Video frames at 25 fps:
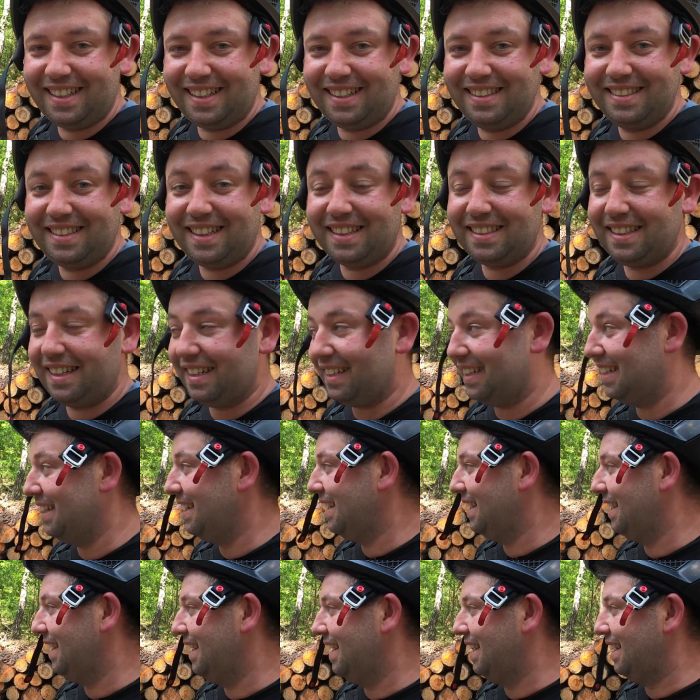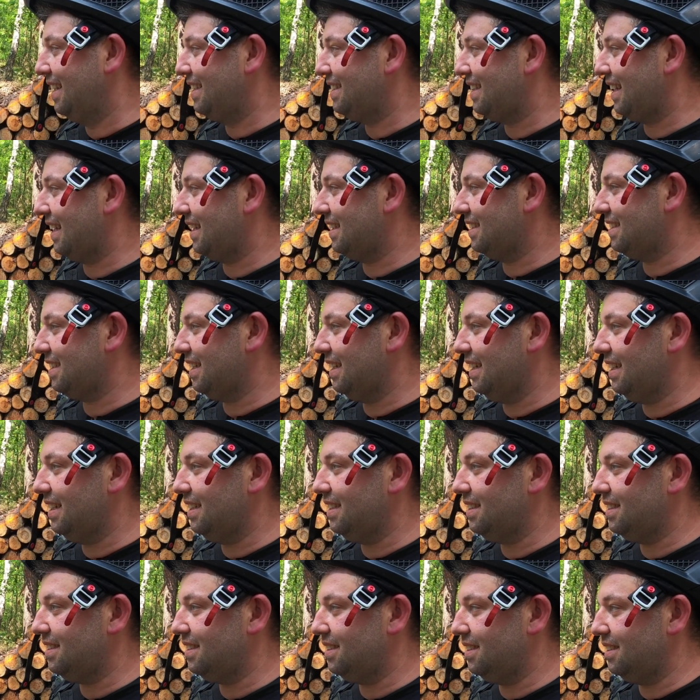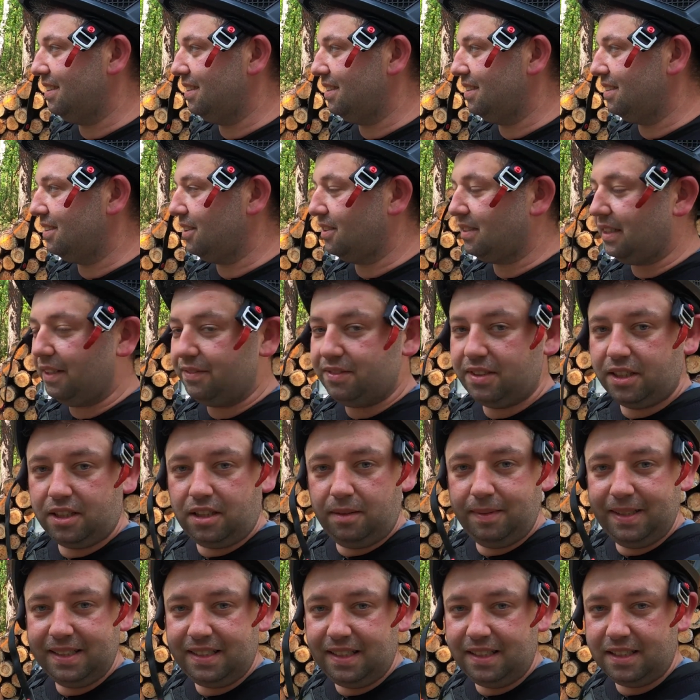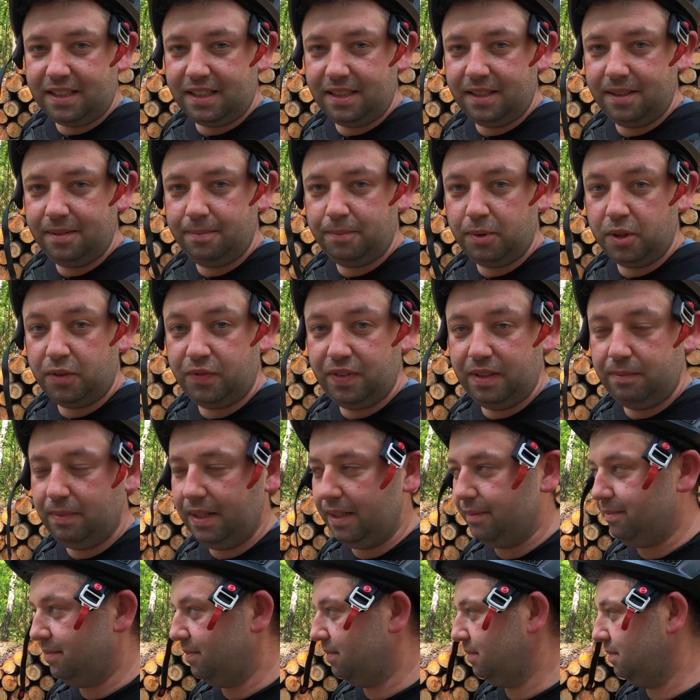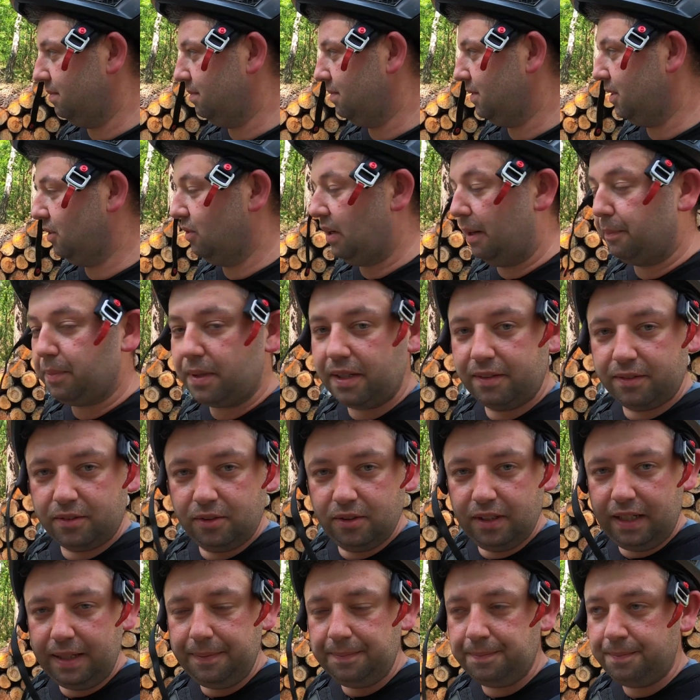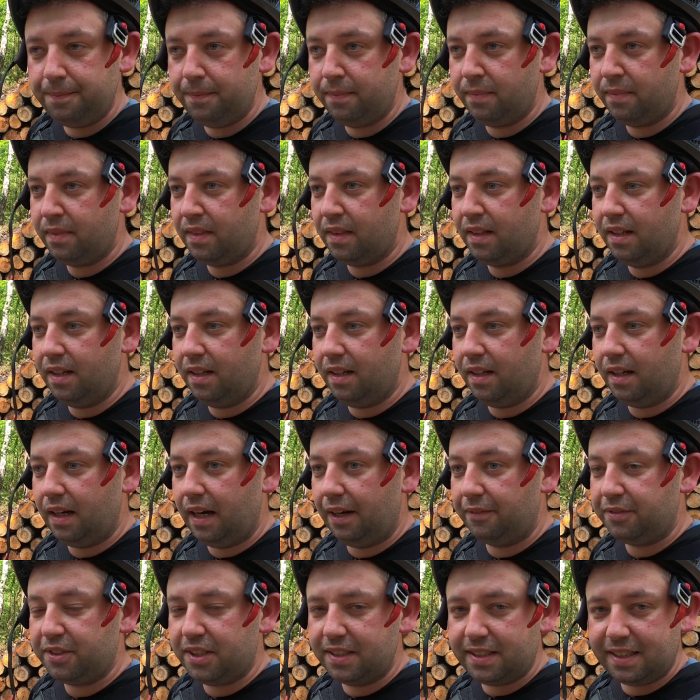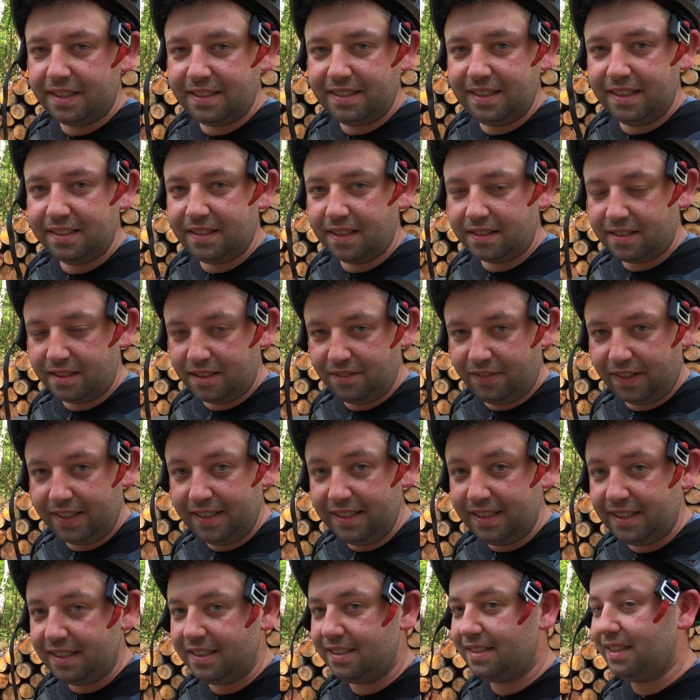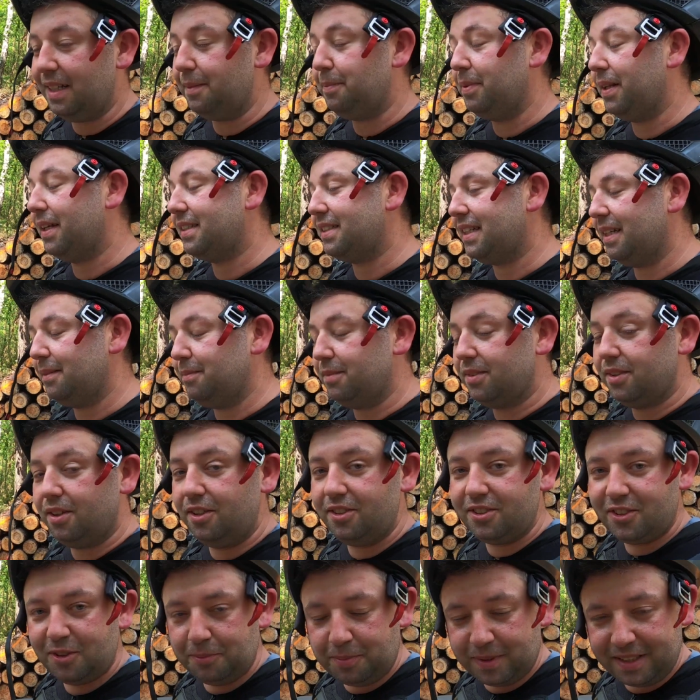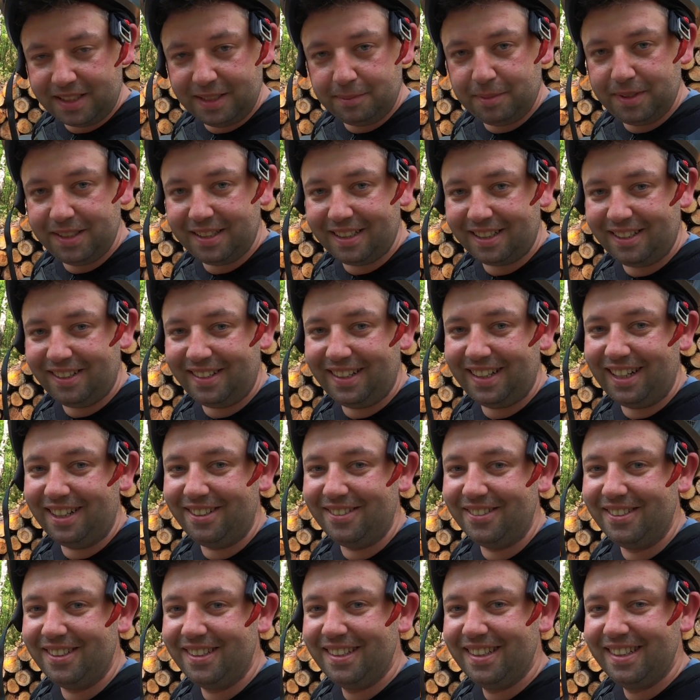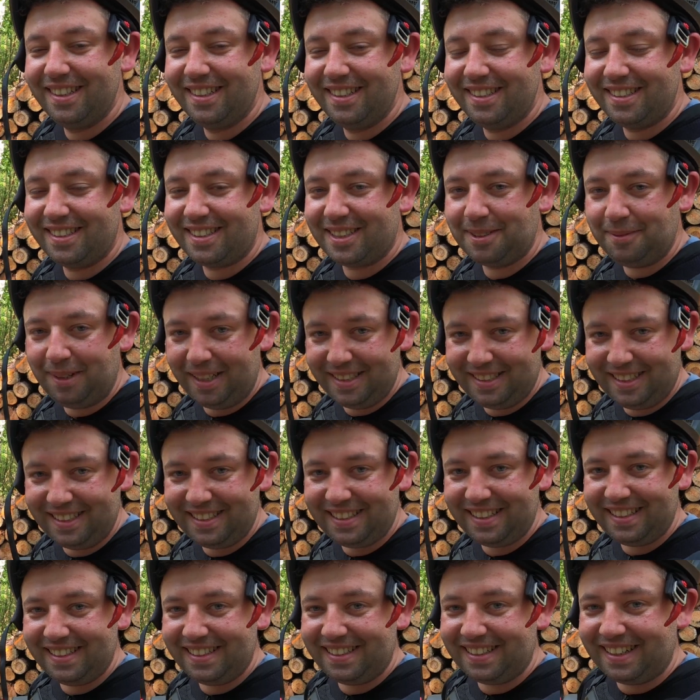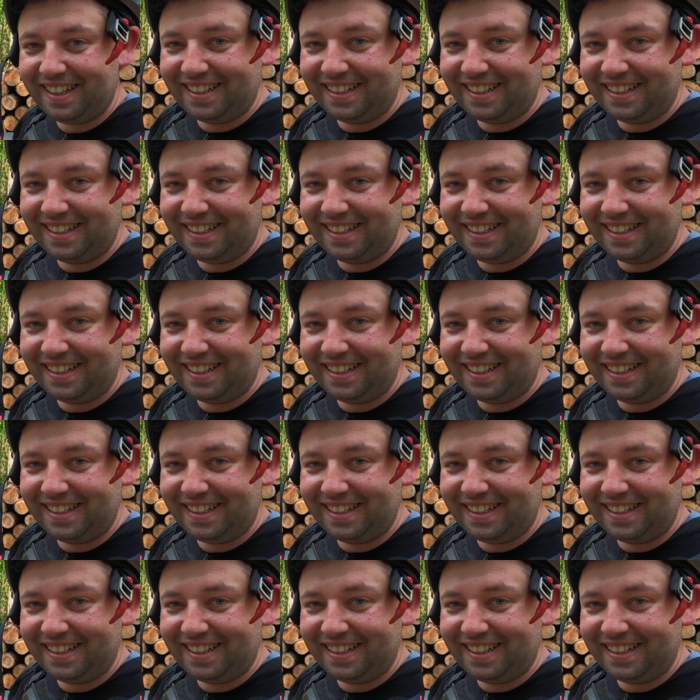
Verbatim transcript: dalej, i tak dalej. Także Zostawcie komentarz pod filmem, łapkę w górę, a wszystkich niezdecydowanych zapraszam do subskrypcji tego kanału. Trzymajcie się,